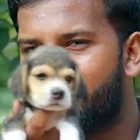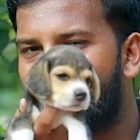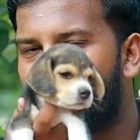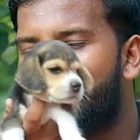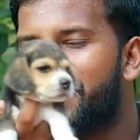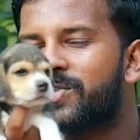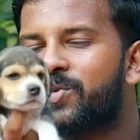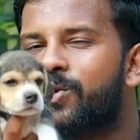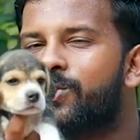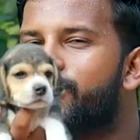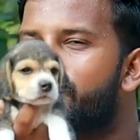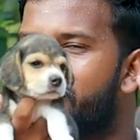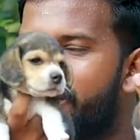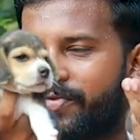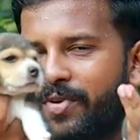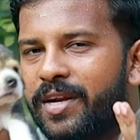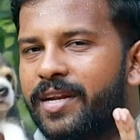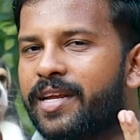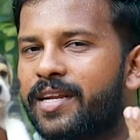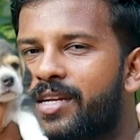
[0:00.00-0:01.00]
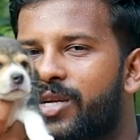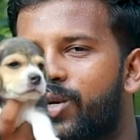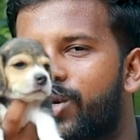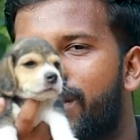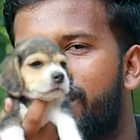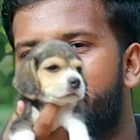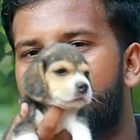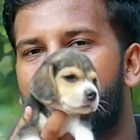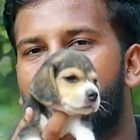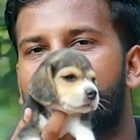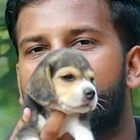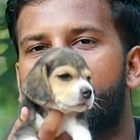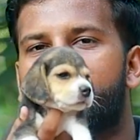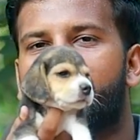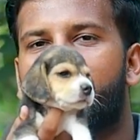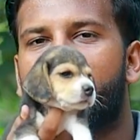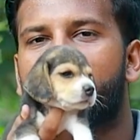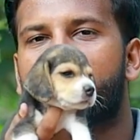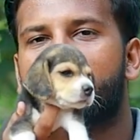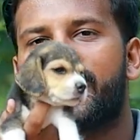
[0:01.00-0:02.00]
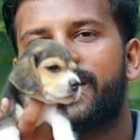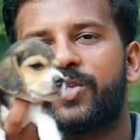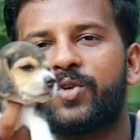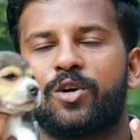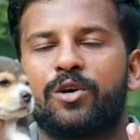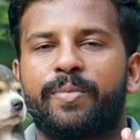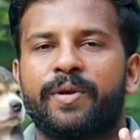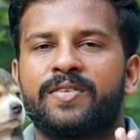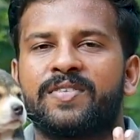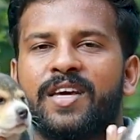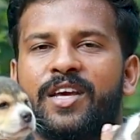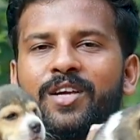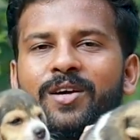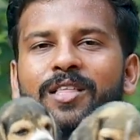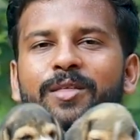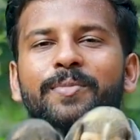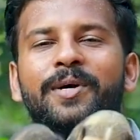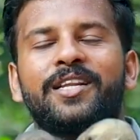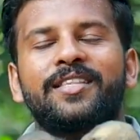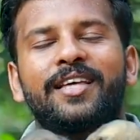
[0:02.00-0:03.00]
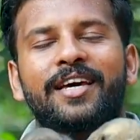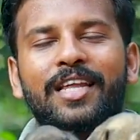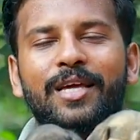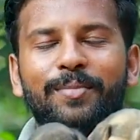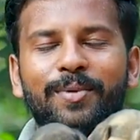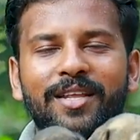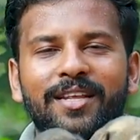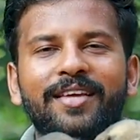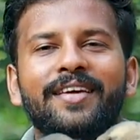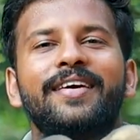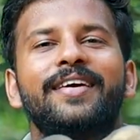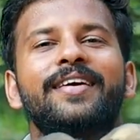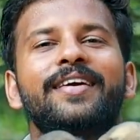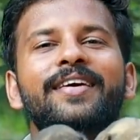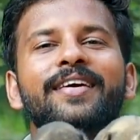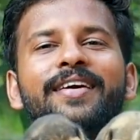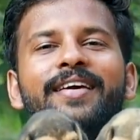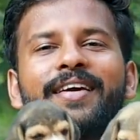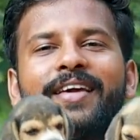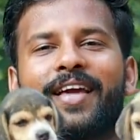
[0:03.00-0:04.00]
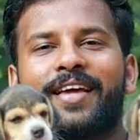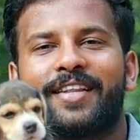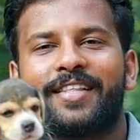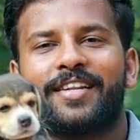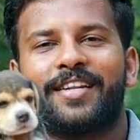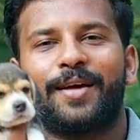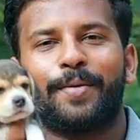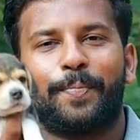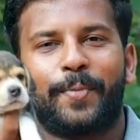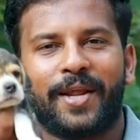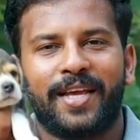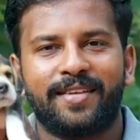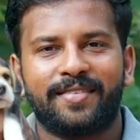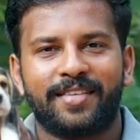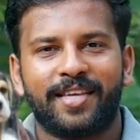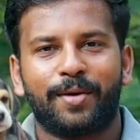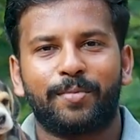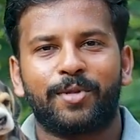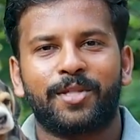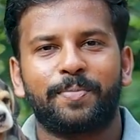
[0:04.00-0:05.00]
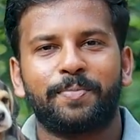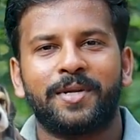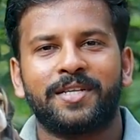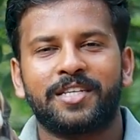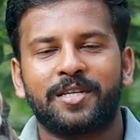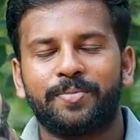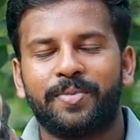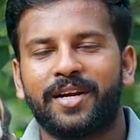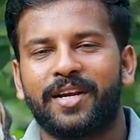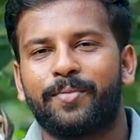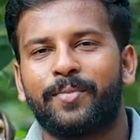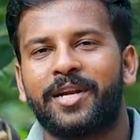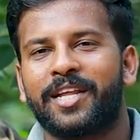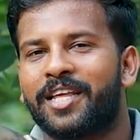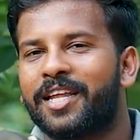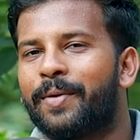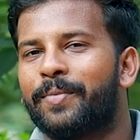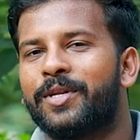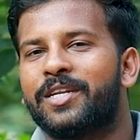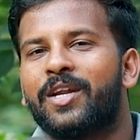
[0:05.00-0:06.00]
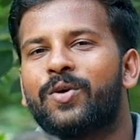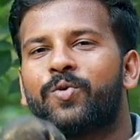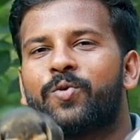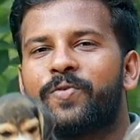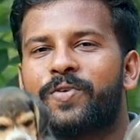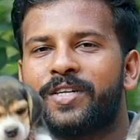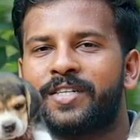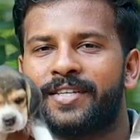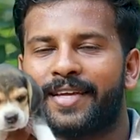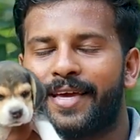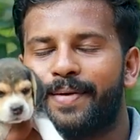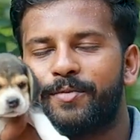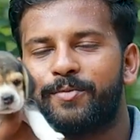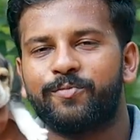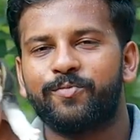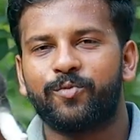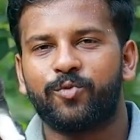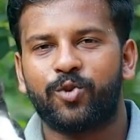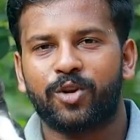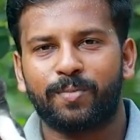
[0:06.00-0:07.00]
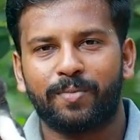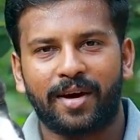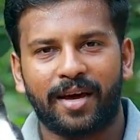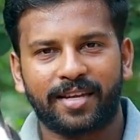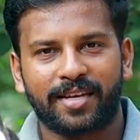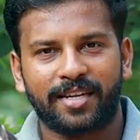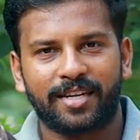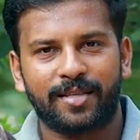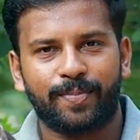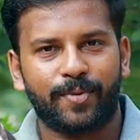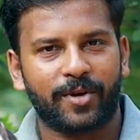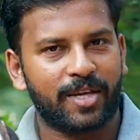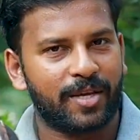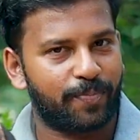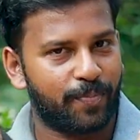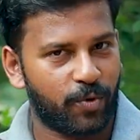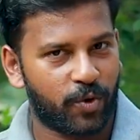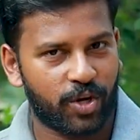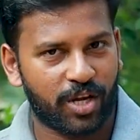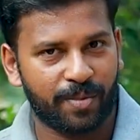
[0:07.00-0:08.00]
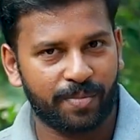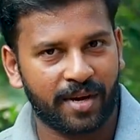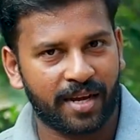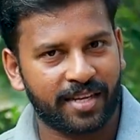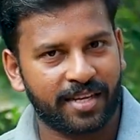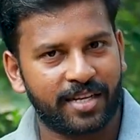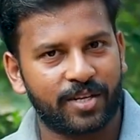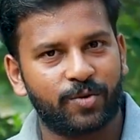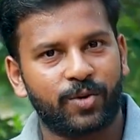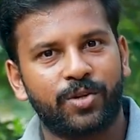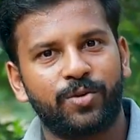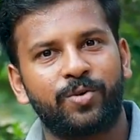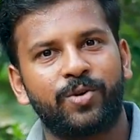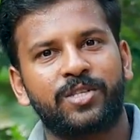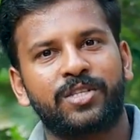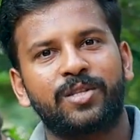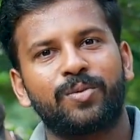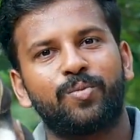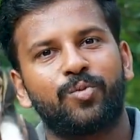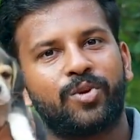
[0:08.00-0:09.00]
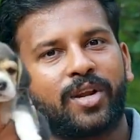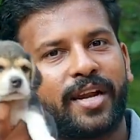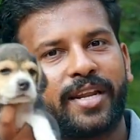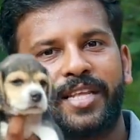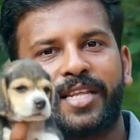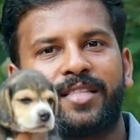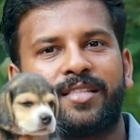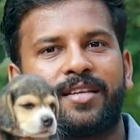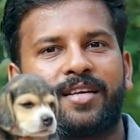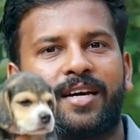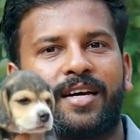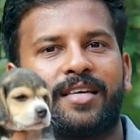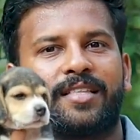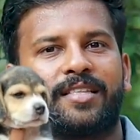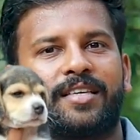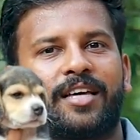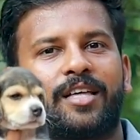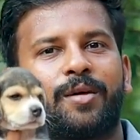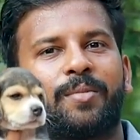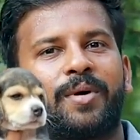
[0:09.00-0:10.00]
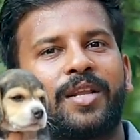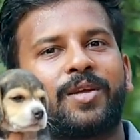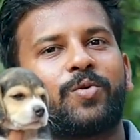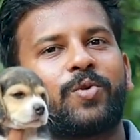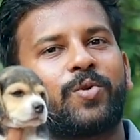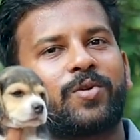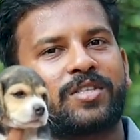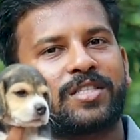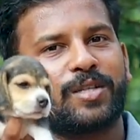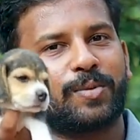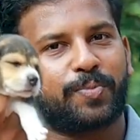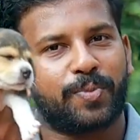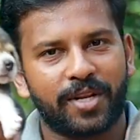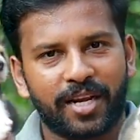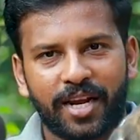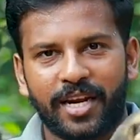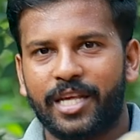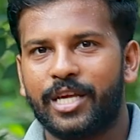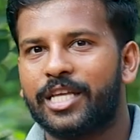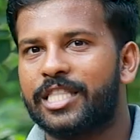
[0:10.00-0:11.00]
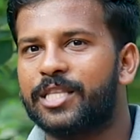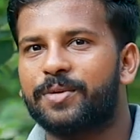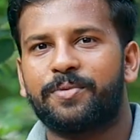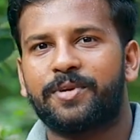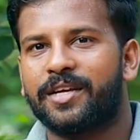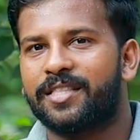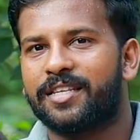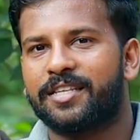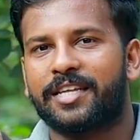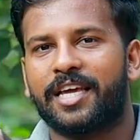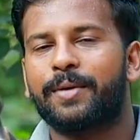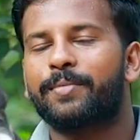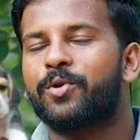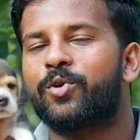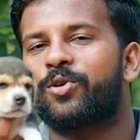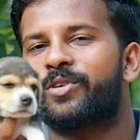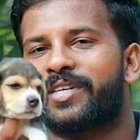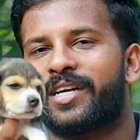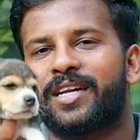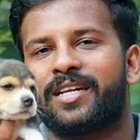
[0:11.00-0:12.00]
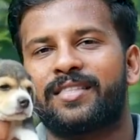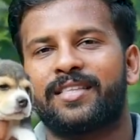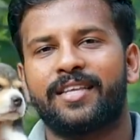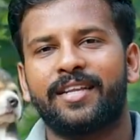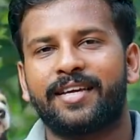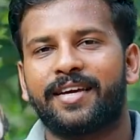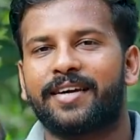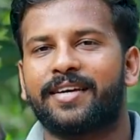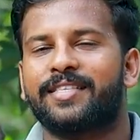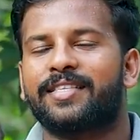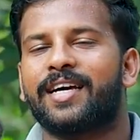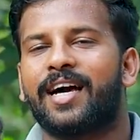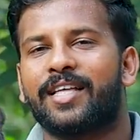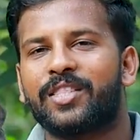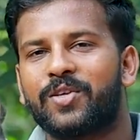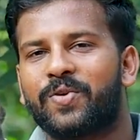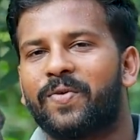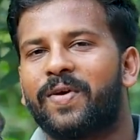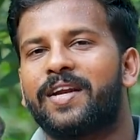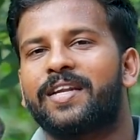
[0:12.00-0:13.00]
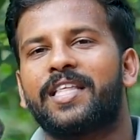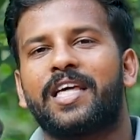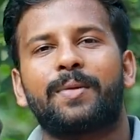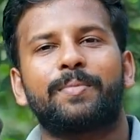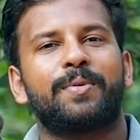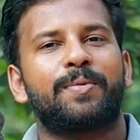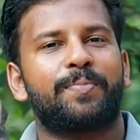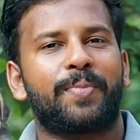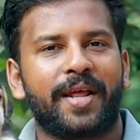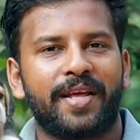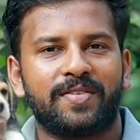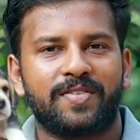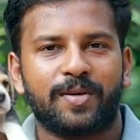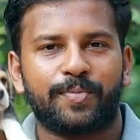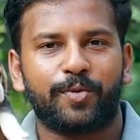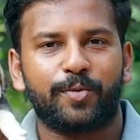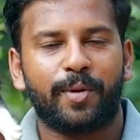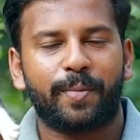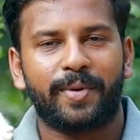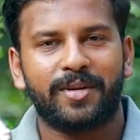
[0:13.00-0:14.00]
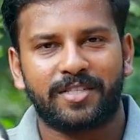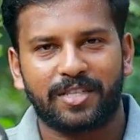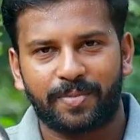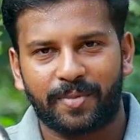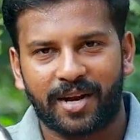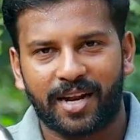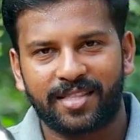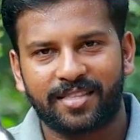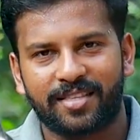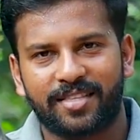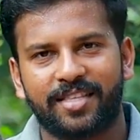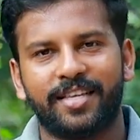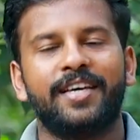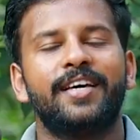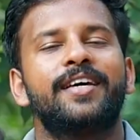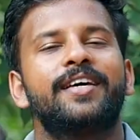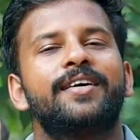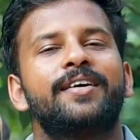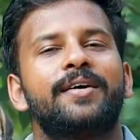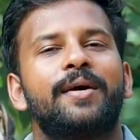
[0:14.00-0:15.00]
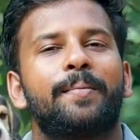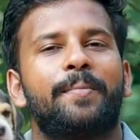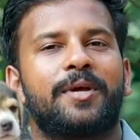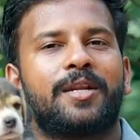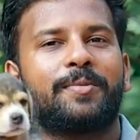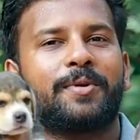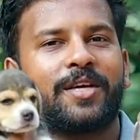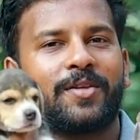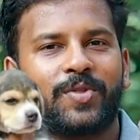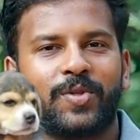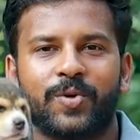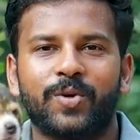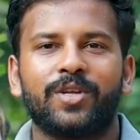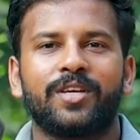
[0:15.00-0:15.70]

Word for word: ப்ரைஸ் கொஞ்சம் டிஃப்ரெண்டியேட் இருக்கும் அதுக்கு ஒரு ப்ரைஸ்னால் இதுக்கு ஒரு ப்ரைஸாக இருக்கும் அது மாதிரி நிறைய பேர் கேட்குறதுனா ப்ரைஸ் ஏன் பிரதர் மென்ஷன் பண்ண மாட்டேங்க அப்படின்னா ஒவ்வொரு டைமும் ஒரு மார்க்கெட் இப்போ இப்போ இருக்க மார்க்கெட் ஒரு வருஷத்துக்கு முன்னாடி இருந்திருக்காது அது மாதிரி ஒரு வருஷத்துக்கு பின்னாடி எந்த எந்த டைமில் ஒரு ஷெட்டில் இருக்காது அதுக்கு வேண்டி தான் நம்ம ப்ரைஸ் எப்போவுமே மென்ஷன் பண்ணாதது மற்றபடி எந்த